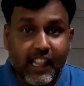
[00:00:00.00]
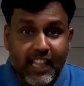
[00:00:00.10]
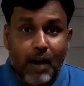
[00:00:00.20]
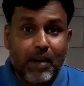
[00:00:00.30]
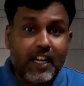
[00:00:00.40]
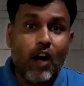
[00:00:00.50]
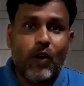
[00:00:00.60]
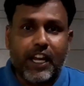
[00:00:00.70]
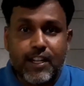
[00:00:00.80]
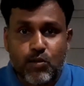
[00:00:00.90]
அந்த அப்டேட்டில்
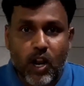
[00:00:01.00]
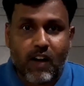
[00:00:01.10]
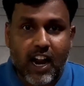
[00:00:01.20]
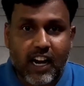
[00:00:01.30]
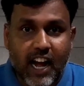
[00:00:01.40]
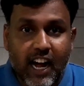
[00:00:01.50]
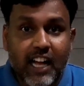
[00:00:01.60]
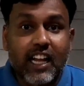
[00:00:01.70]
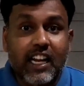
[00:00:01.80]
அவங்க என்ன சொல்ல வராங்கன்னா